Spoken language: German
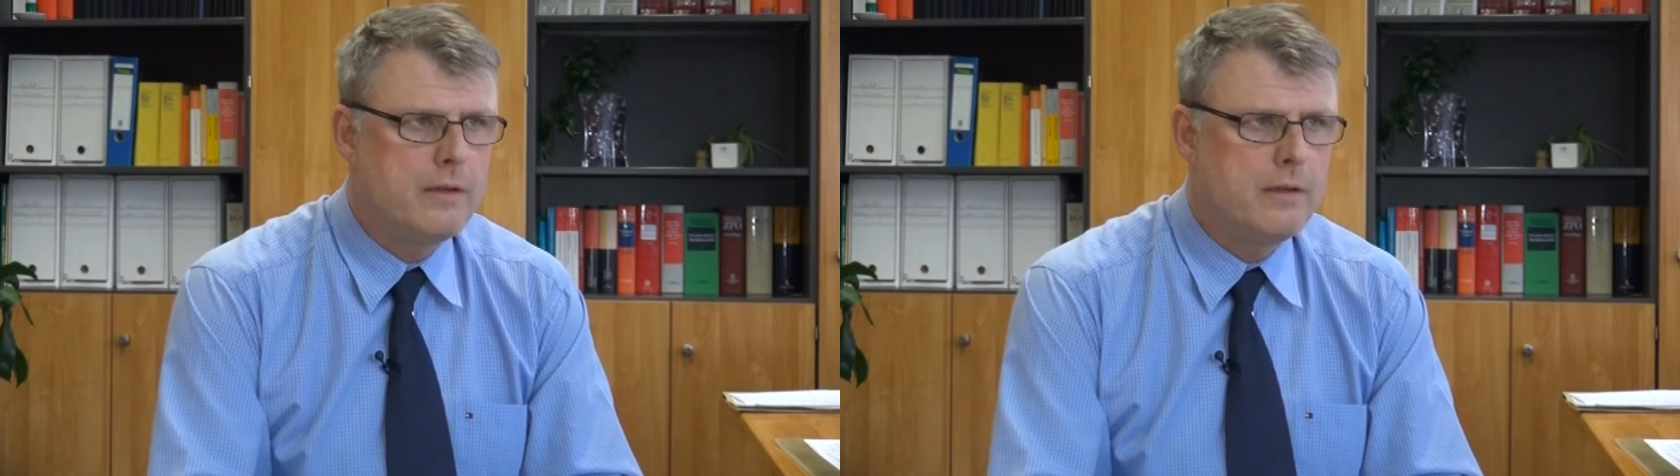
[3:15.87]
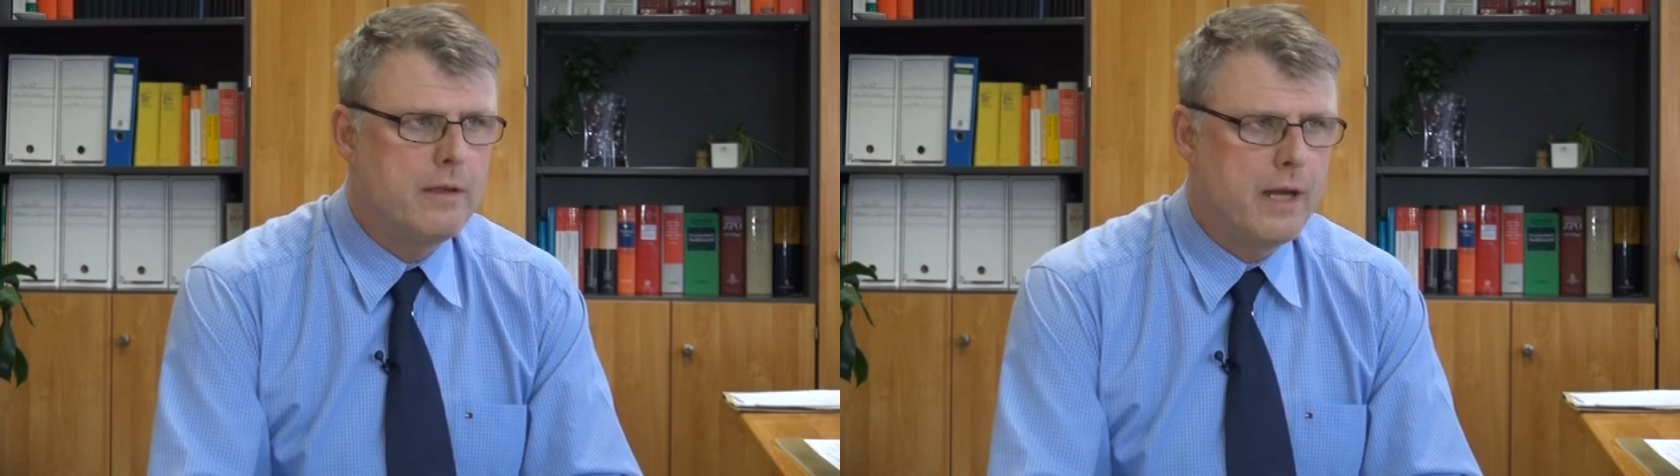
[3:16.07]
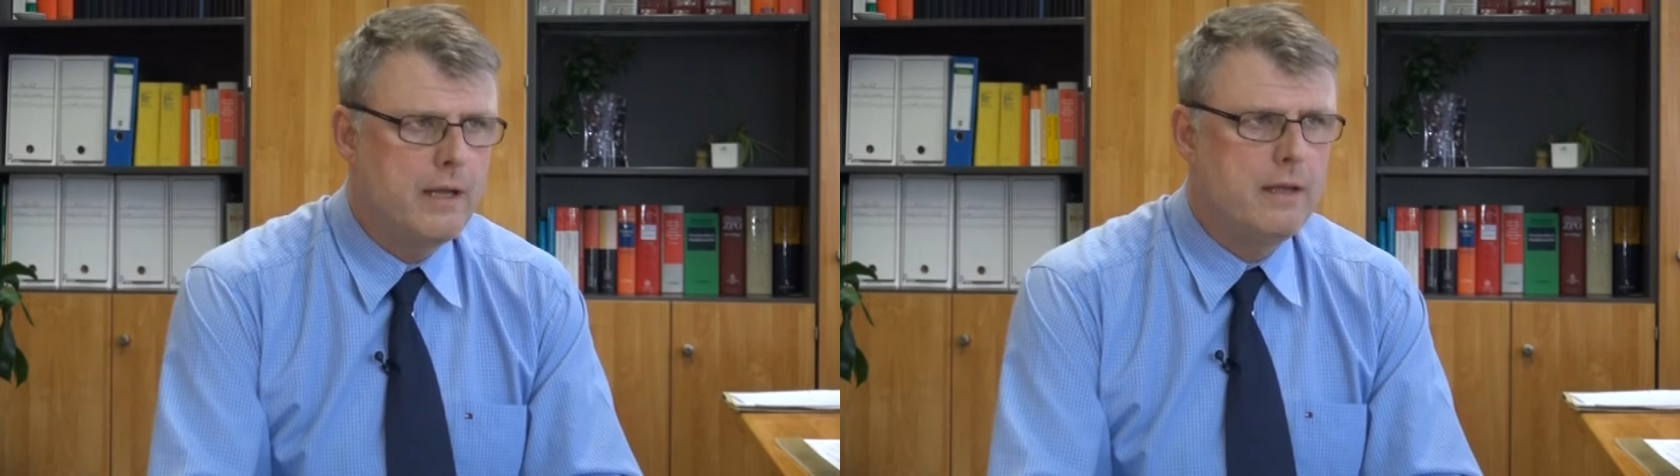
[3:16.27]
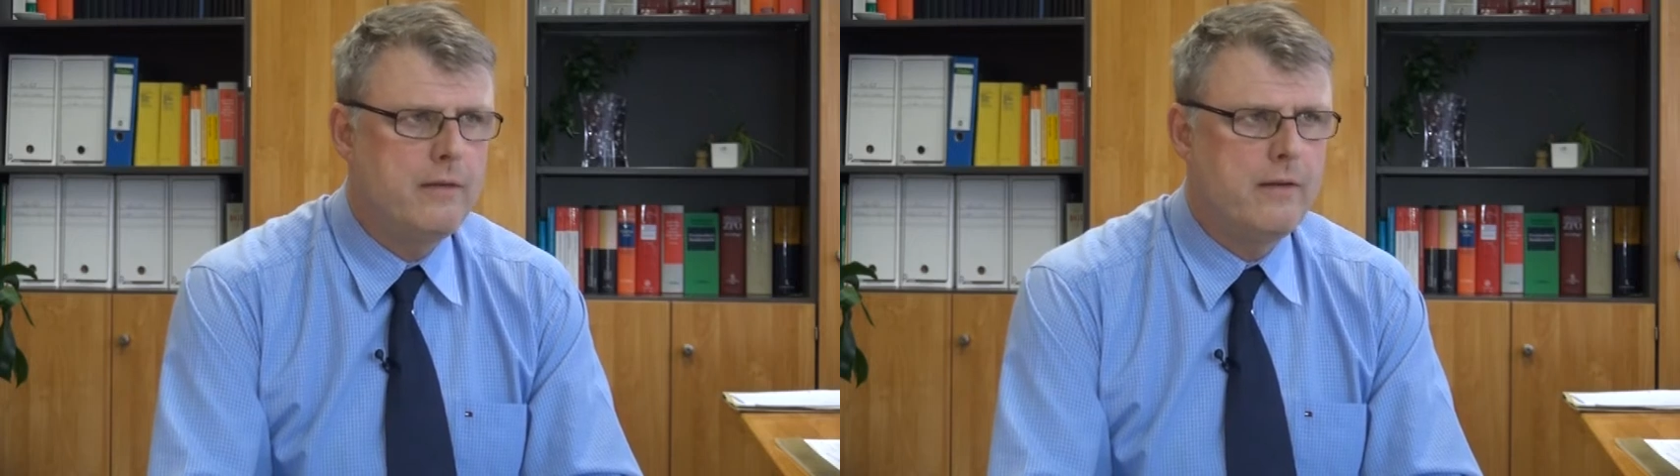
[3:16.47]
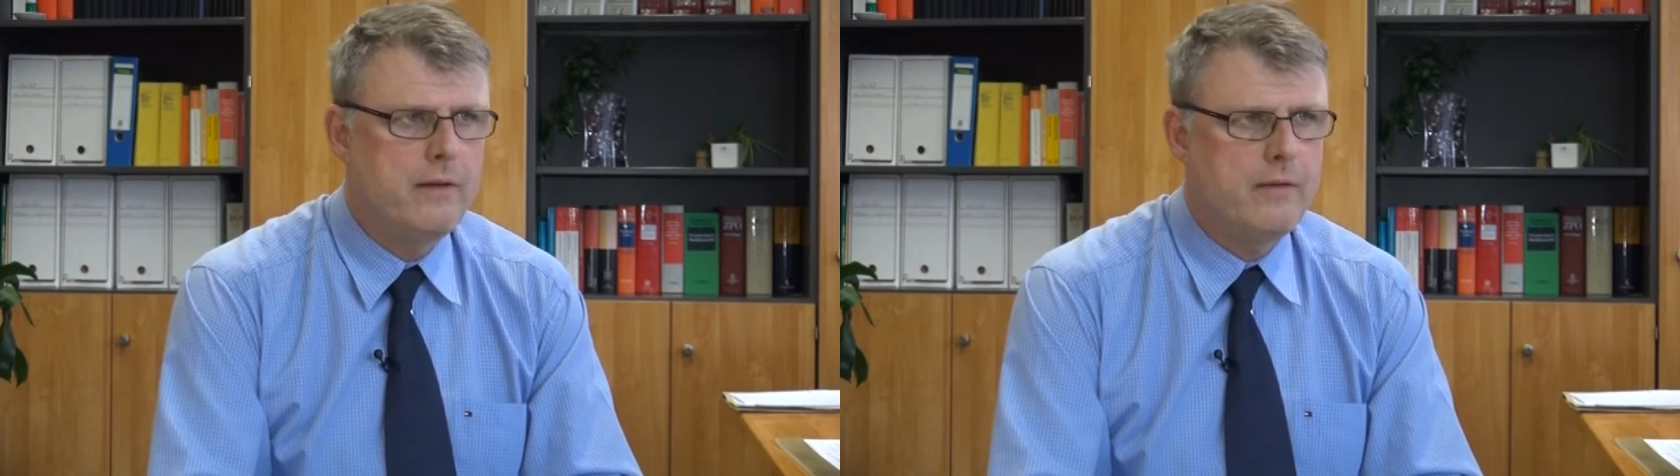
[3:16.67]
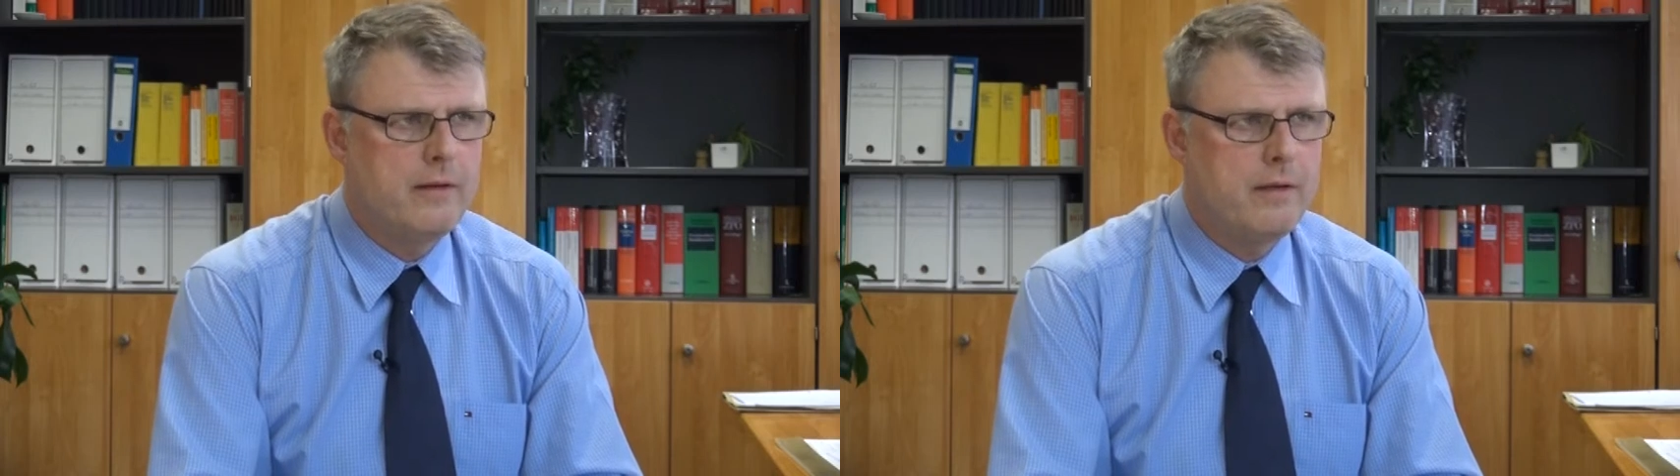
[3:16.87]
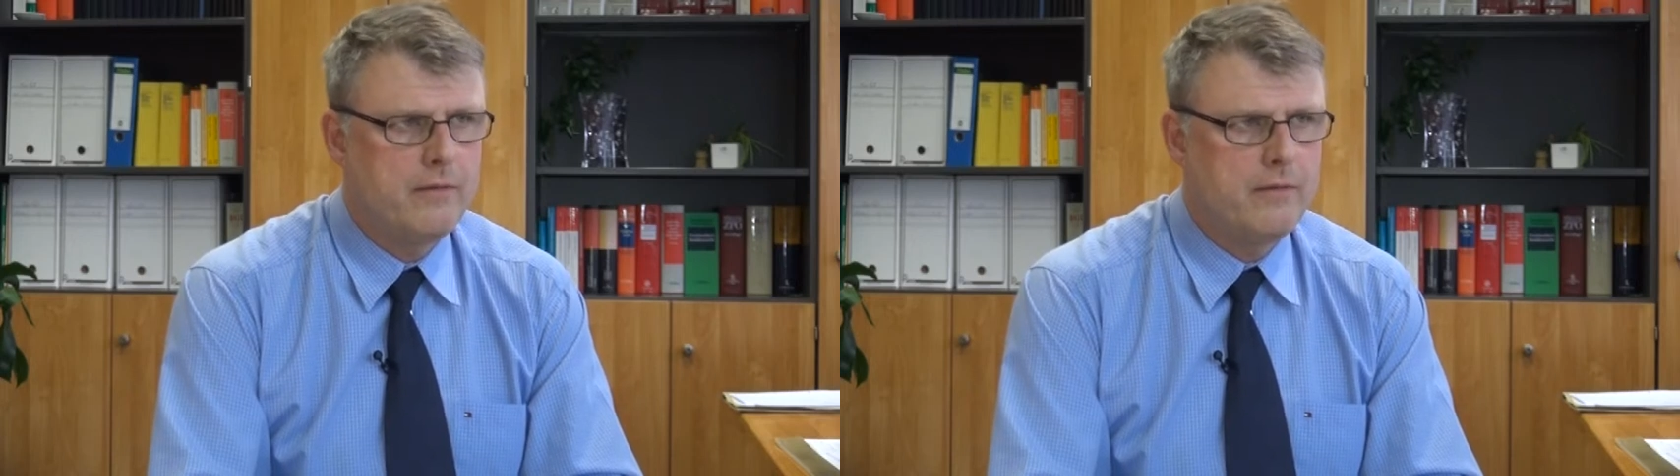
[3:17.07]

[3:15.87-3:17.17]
die kennen diese Risiken,